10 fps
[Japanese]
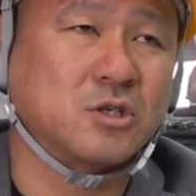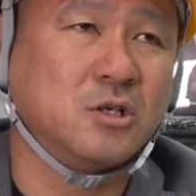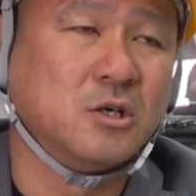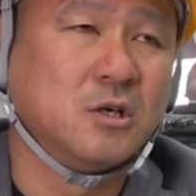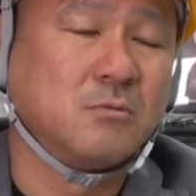当
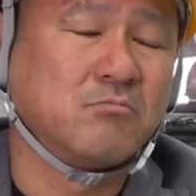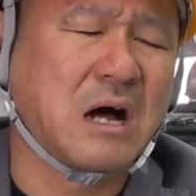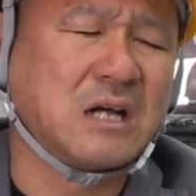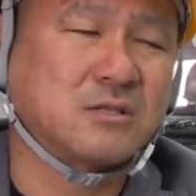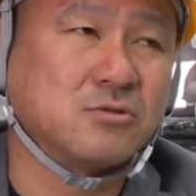に、
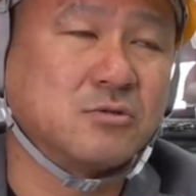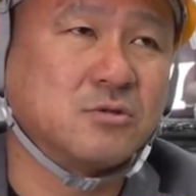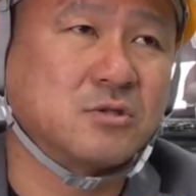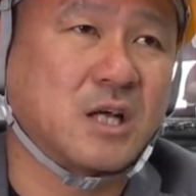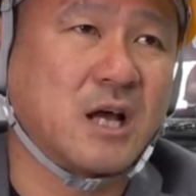まあアンチうん
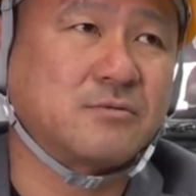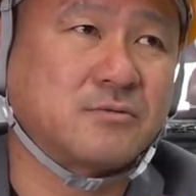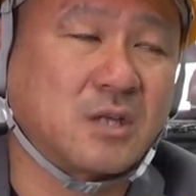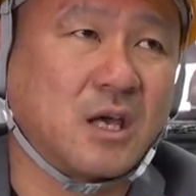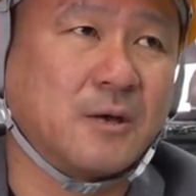ぬんじゃなく
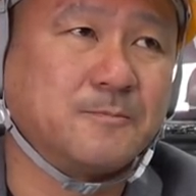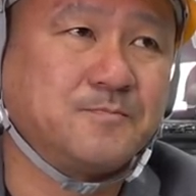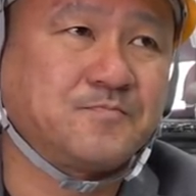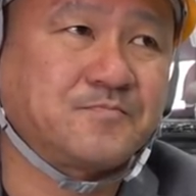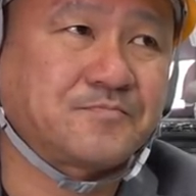て、
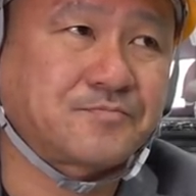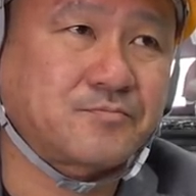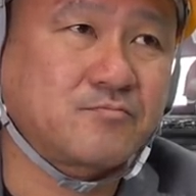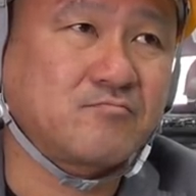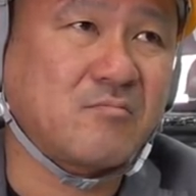
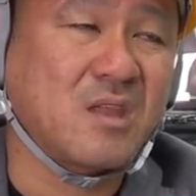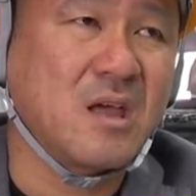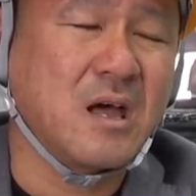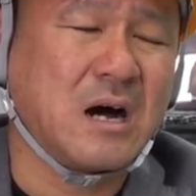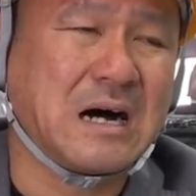
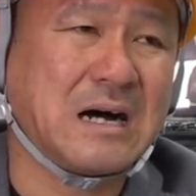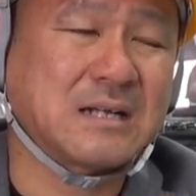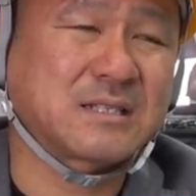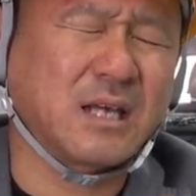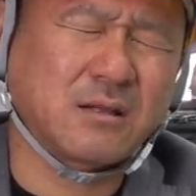
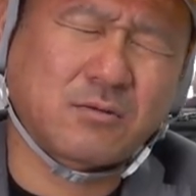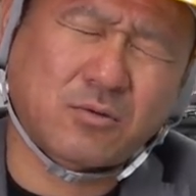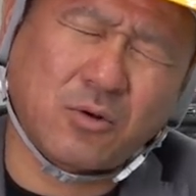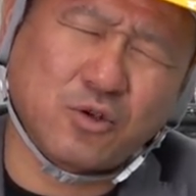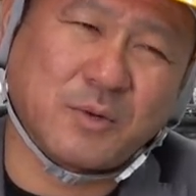焦っ
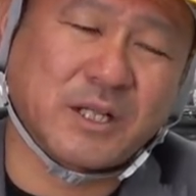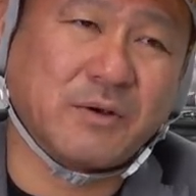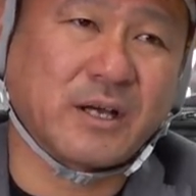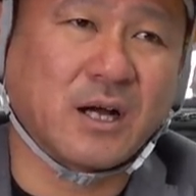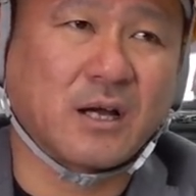とるまで
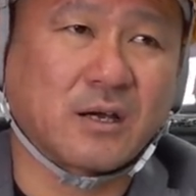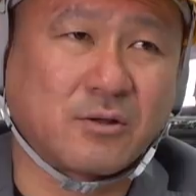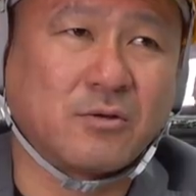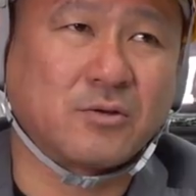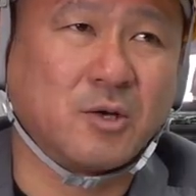はいかん
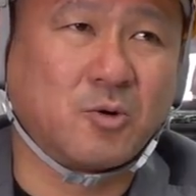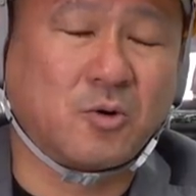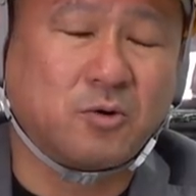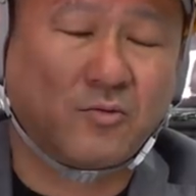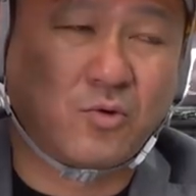けど、で
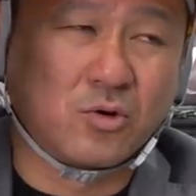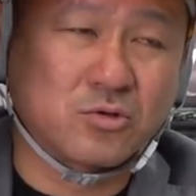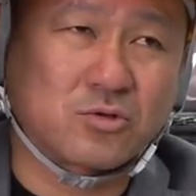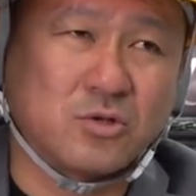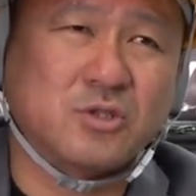も
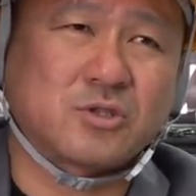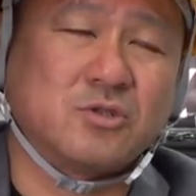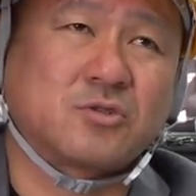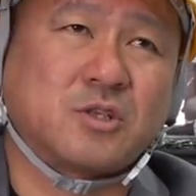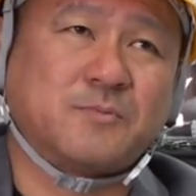本当に
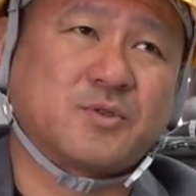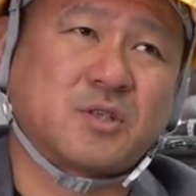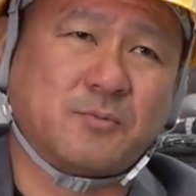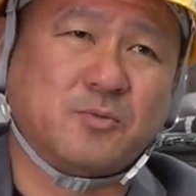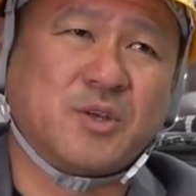次のステップ、
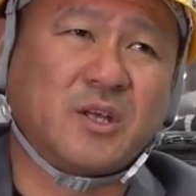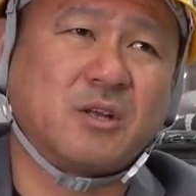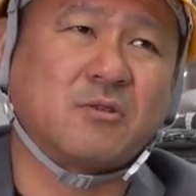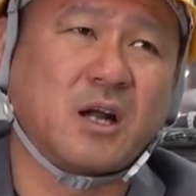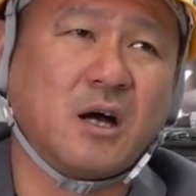ステップ見え
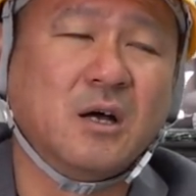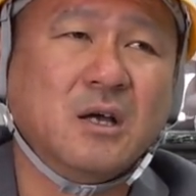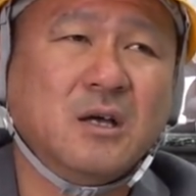てるから、